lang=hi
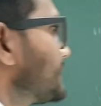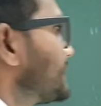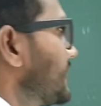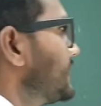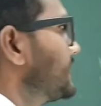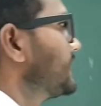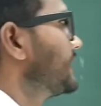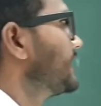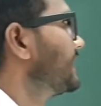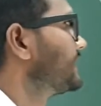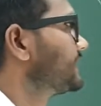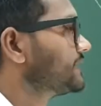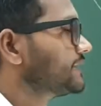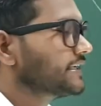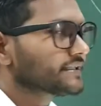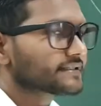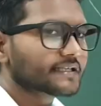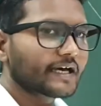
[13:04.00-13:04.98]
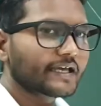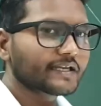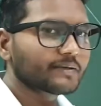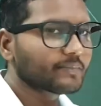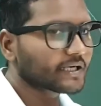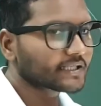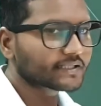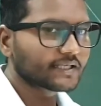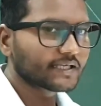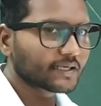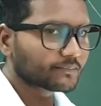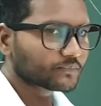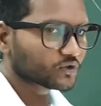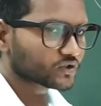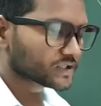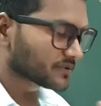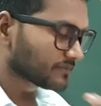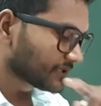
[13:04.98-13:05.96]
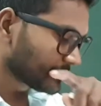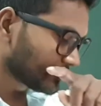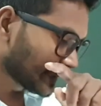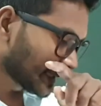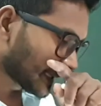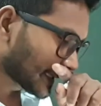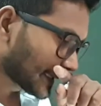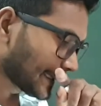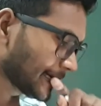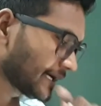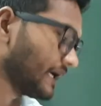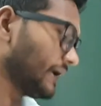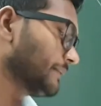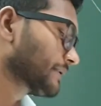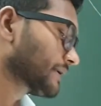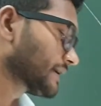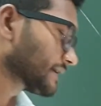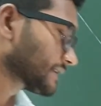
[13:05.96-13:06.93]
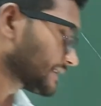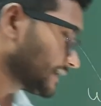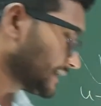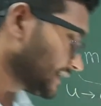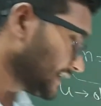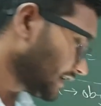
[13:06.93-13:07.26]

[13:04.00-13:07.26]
चलिए ये सारी बातें आपको समझ में आ गई अब करते